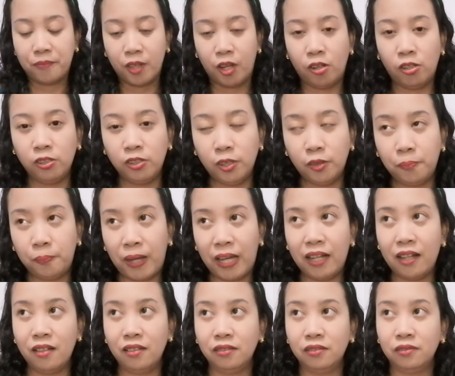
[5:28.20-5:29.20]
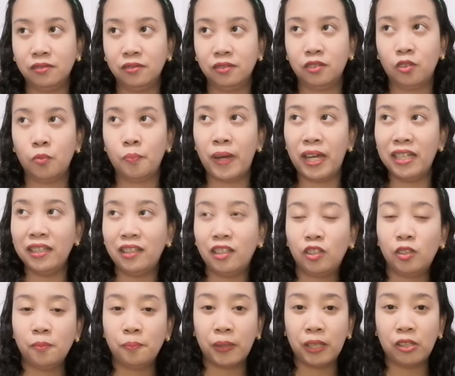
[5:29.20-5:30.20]
Although parang kung
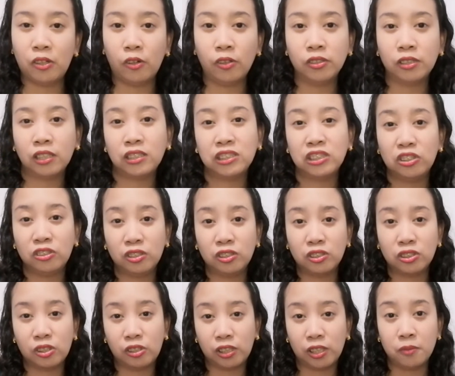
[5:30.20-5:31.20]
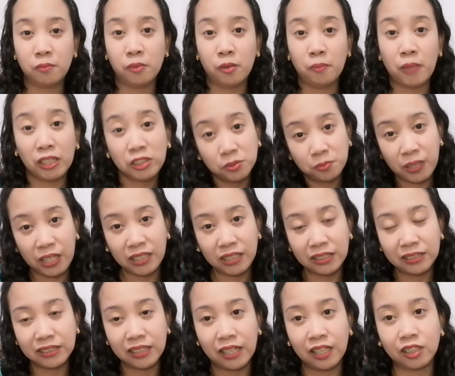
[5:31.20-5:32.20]
mainit yung panahon, tapos ginusotin mo, medyo
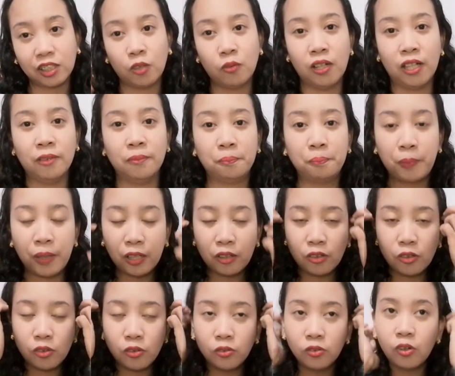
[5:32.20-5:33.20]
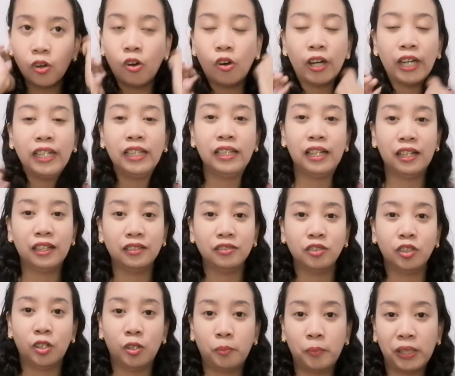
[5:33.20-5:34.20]
mainit sa katawan. Pero kung okay
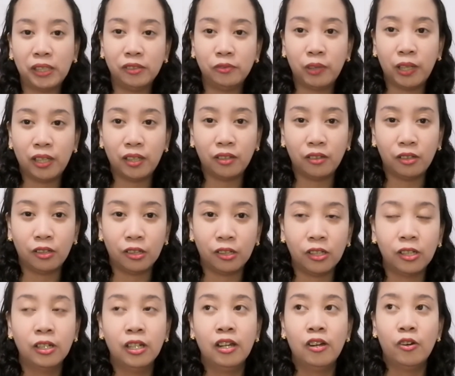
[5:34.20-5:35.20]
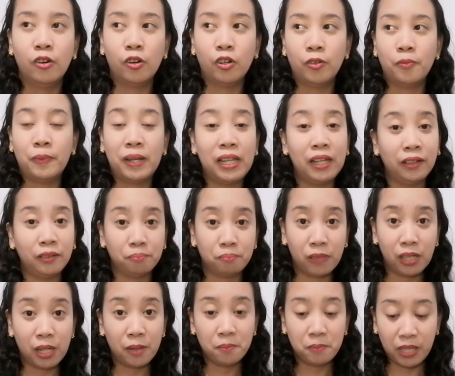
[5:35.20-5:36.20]
lang, normal weather or malag-
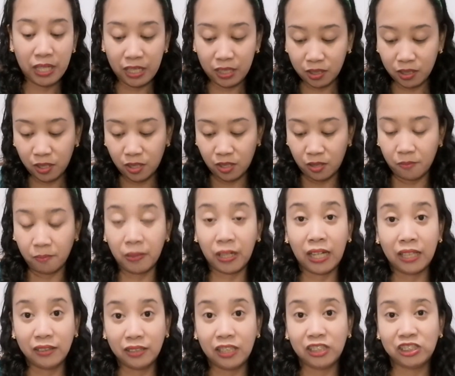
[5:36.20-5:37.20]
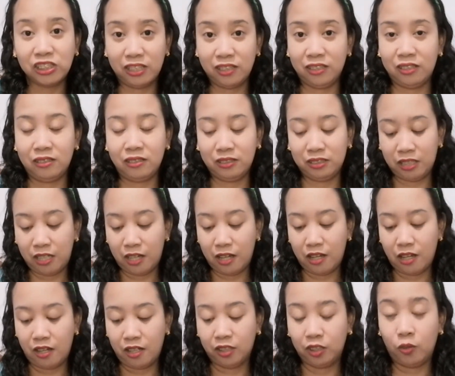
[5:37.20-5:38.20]
malamig, maganda siya
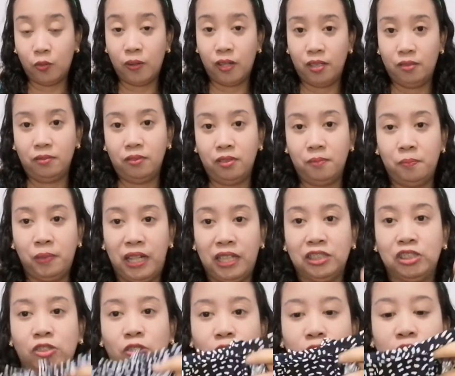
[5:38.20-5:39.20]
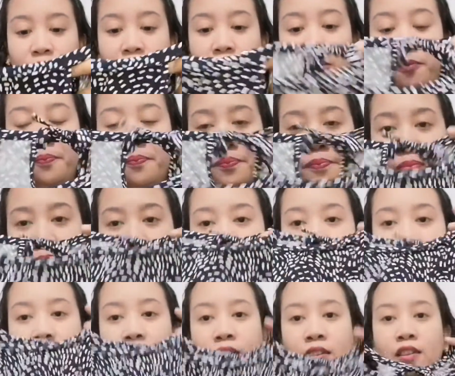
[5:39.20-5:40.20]
sa katawan. Presko siya.
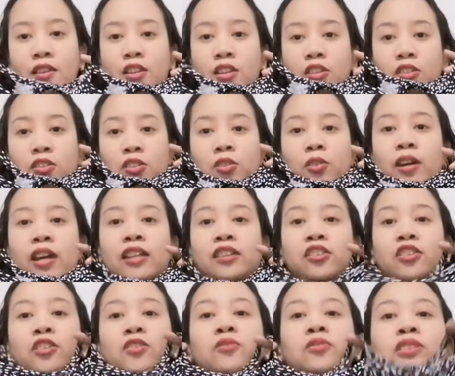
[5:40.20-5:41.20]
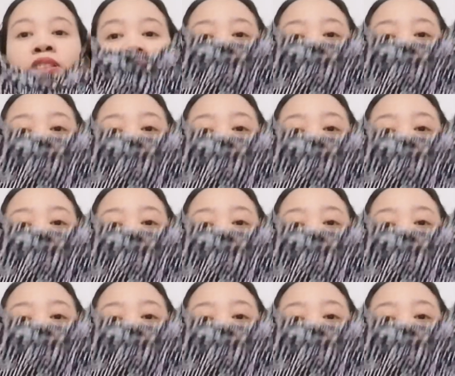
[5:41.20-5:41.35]
So, eto yung